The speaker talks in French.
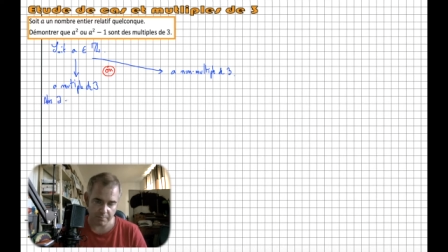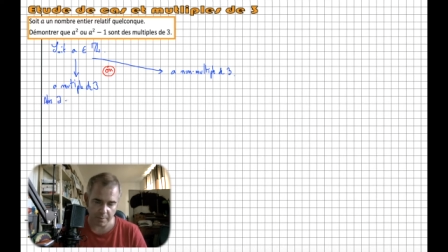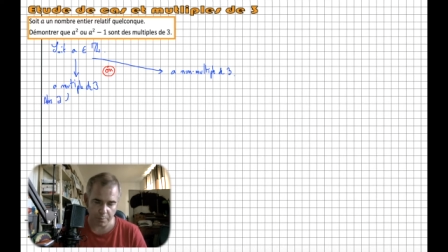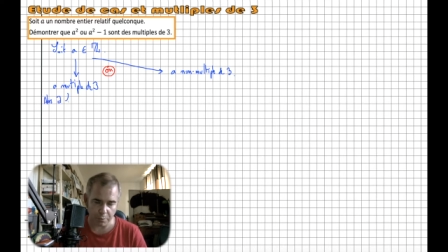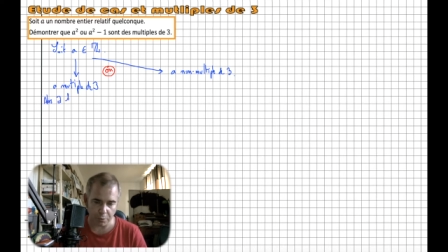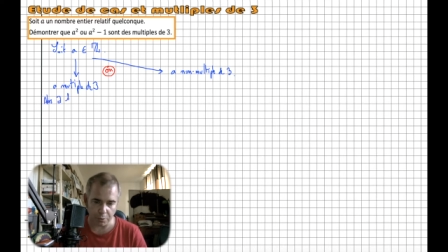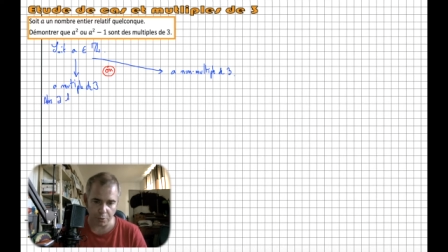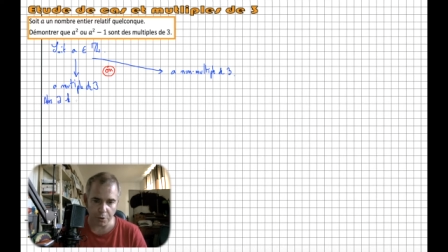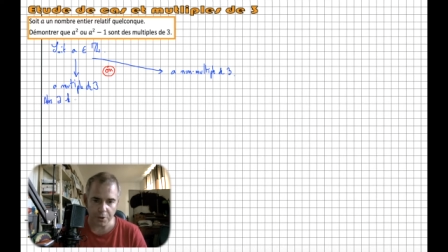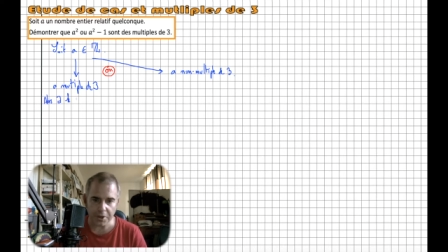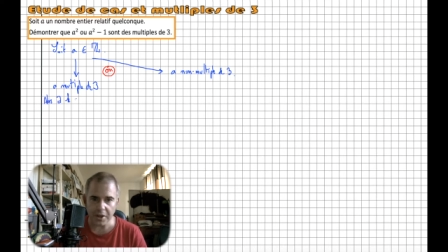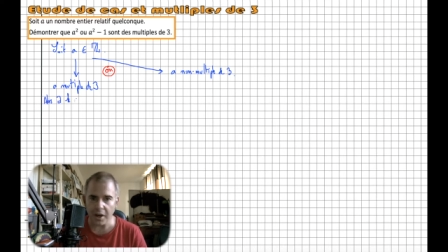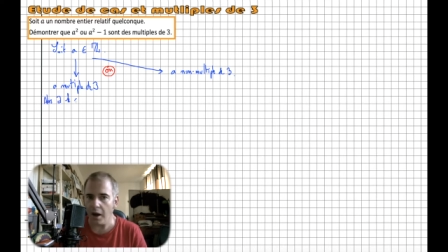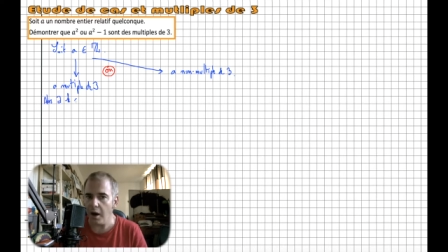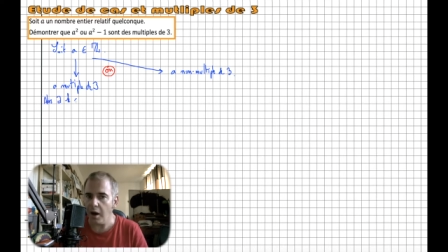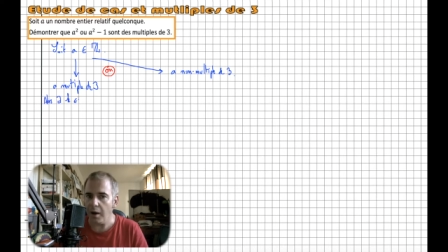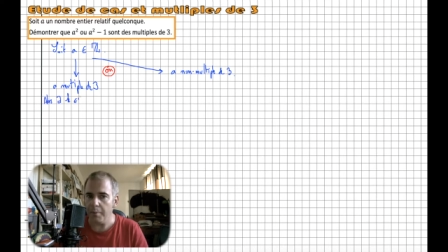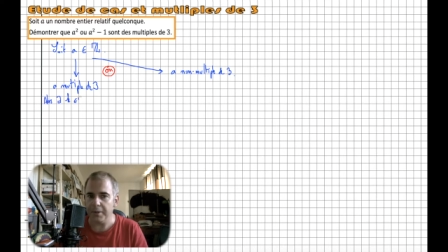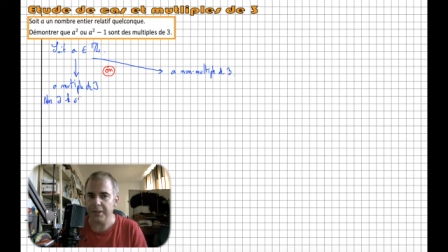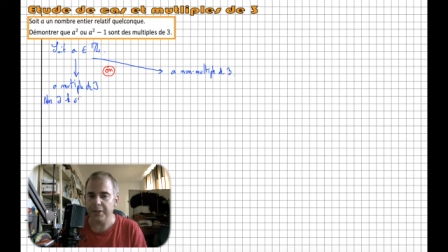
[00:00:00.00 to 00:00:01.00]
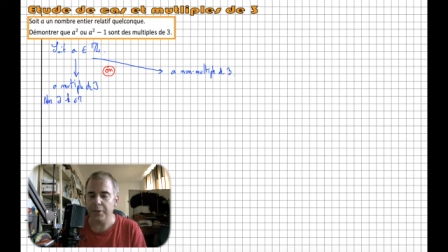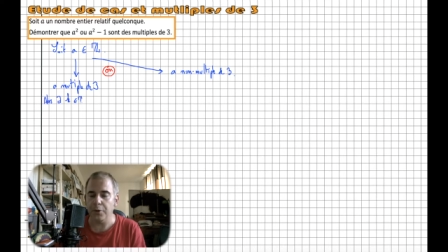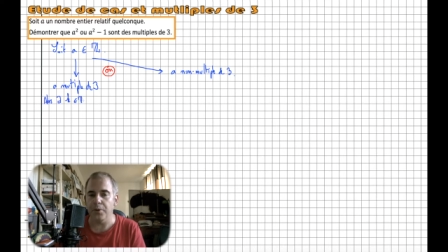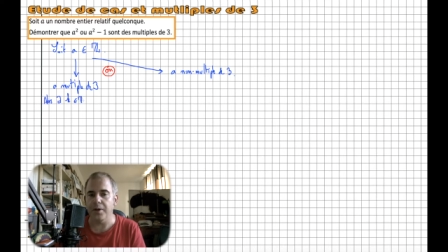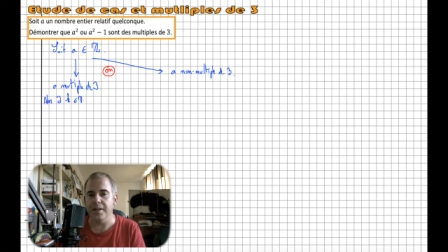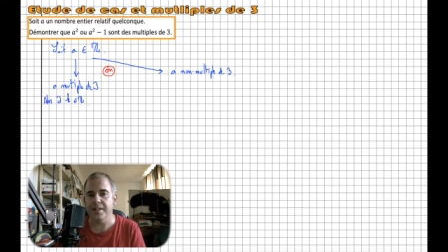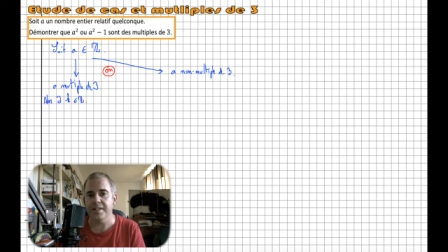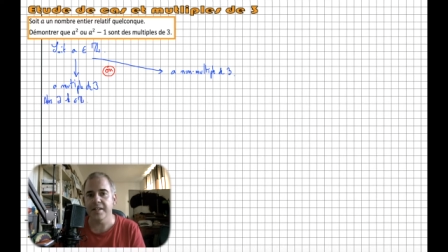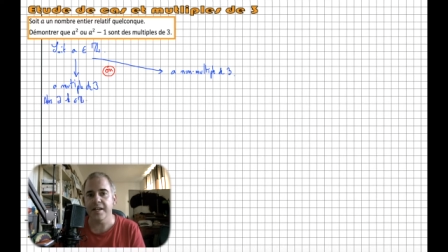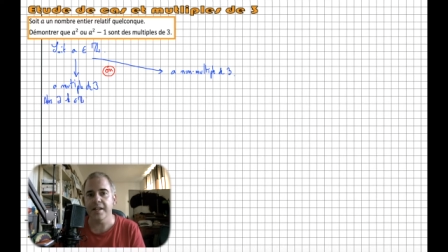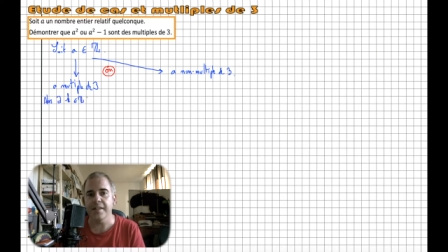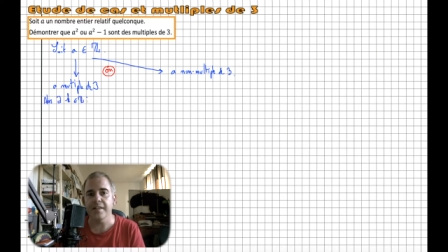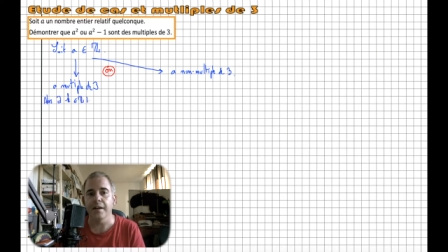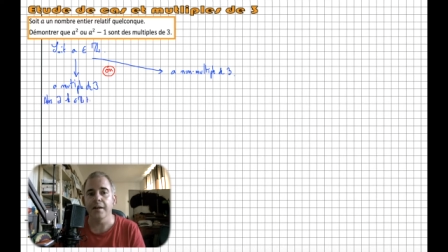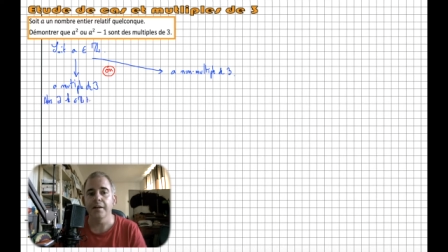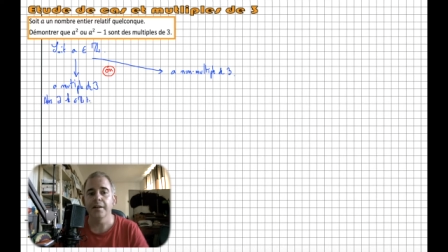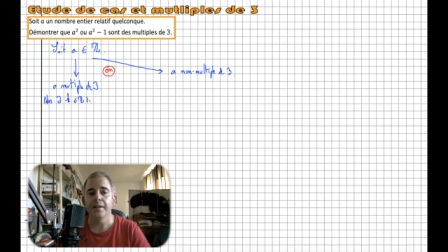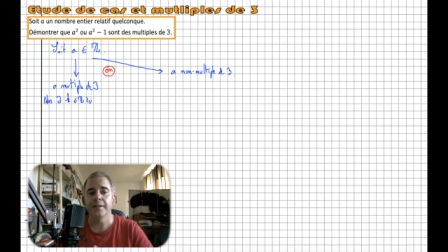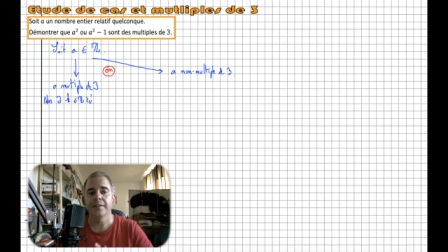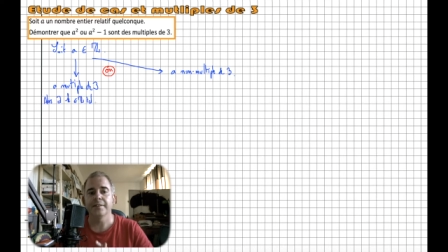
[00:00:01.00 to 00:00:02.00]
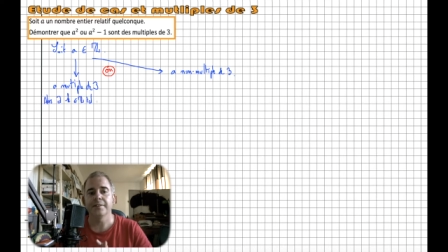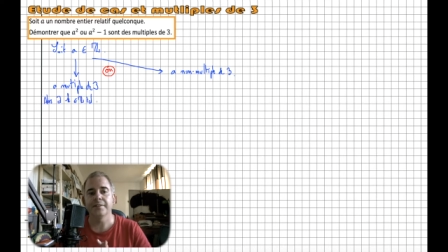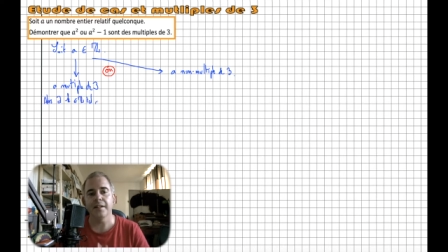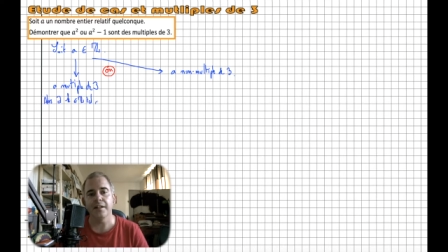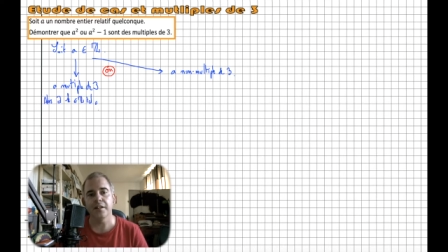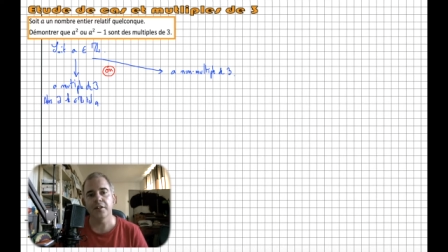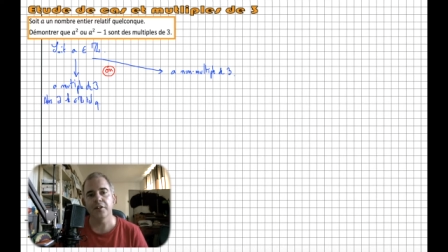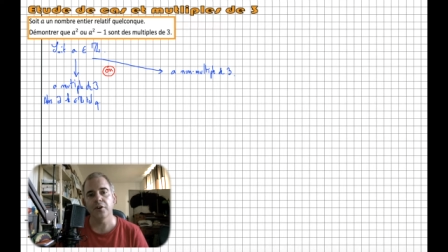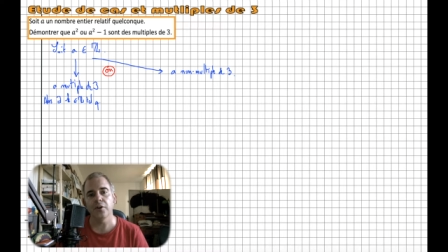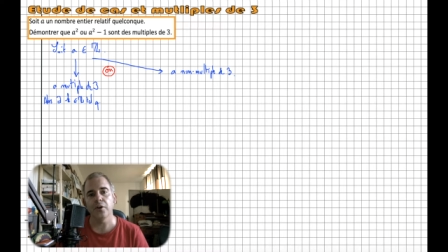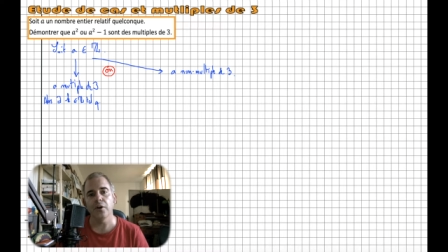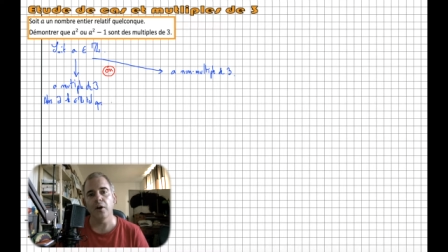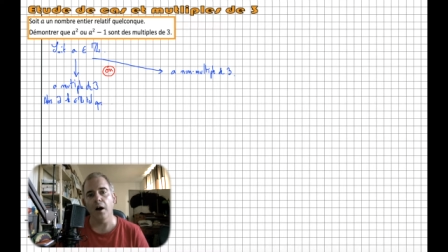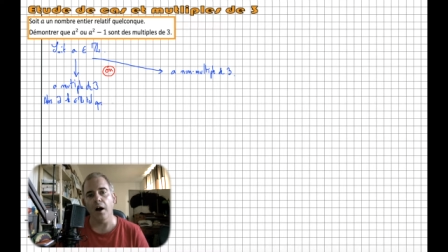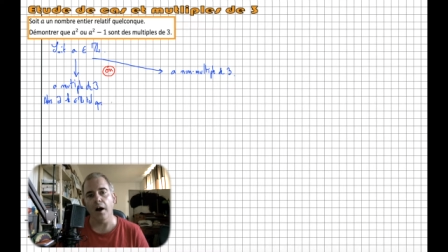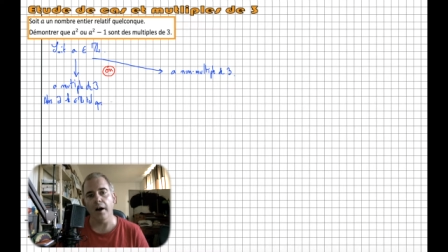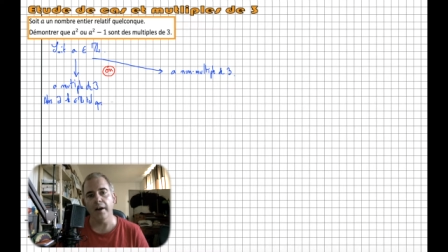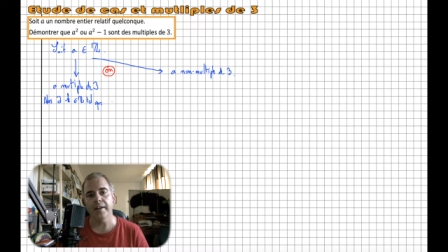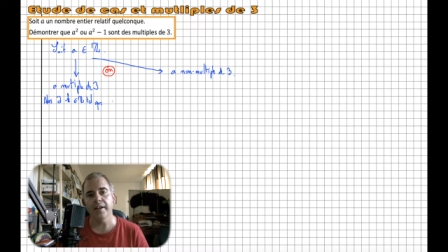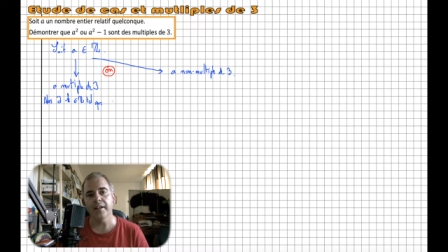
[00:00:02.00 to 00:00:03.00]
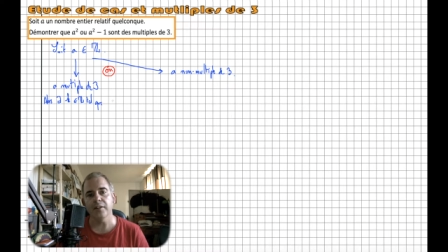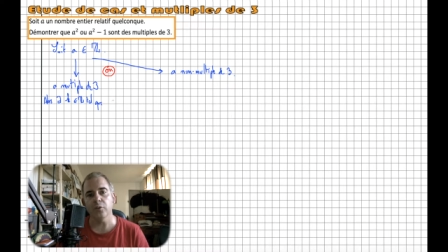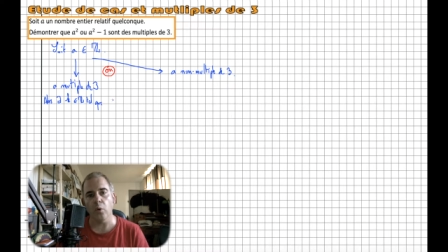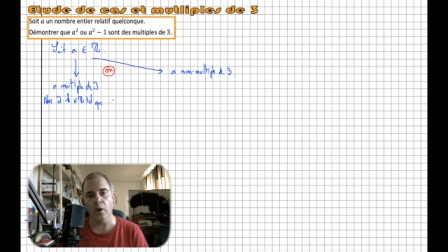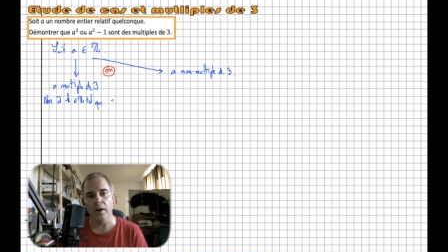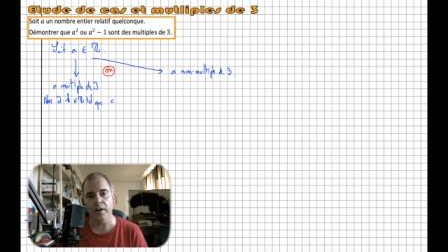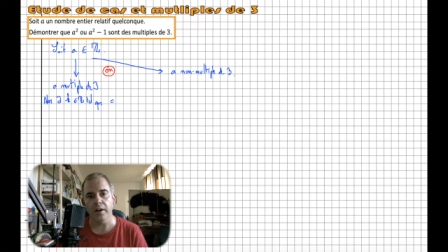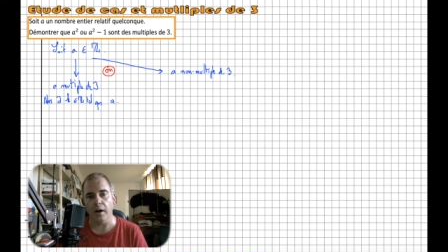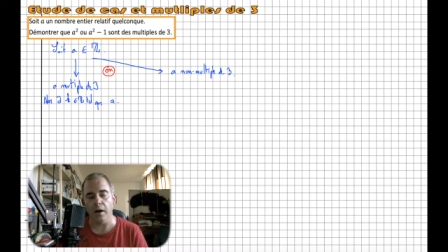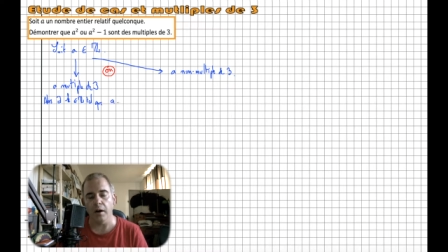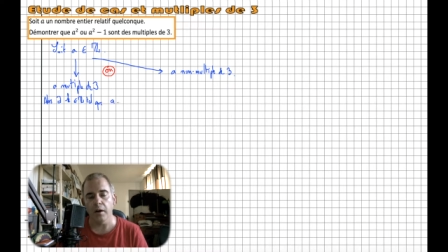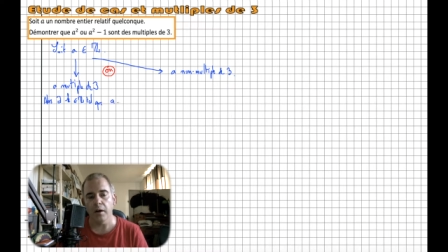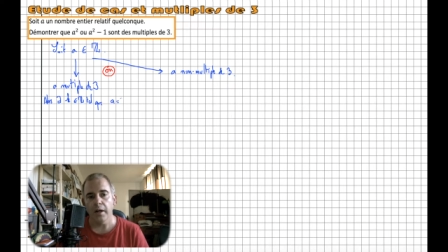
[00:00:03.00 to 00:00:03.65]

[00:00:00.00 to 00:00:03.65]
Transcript: Pour le K, appartenant à Z, tel que A égale 3K.